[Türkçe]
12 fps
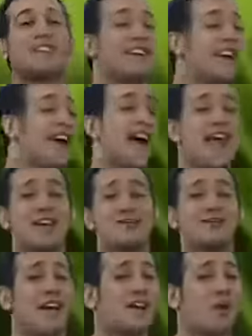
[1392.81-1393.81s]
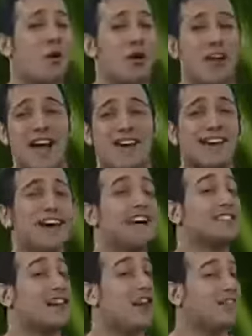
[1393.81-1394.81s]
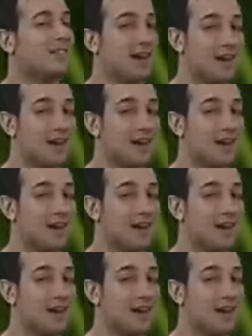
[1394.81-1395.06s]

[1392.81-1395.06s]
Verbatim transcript: genel izleyici tişörtümde olması çok hoş.